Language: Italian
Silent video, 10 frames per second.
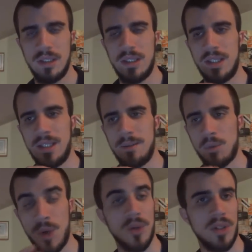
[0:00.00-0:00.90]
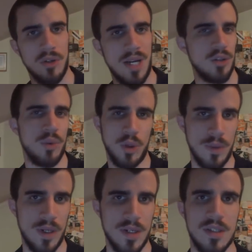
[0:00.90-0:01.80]
eh, quello di Ronaldo, quello
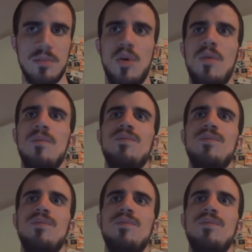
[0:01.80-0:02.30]
bellissimo,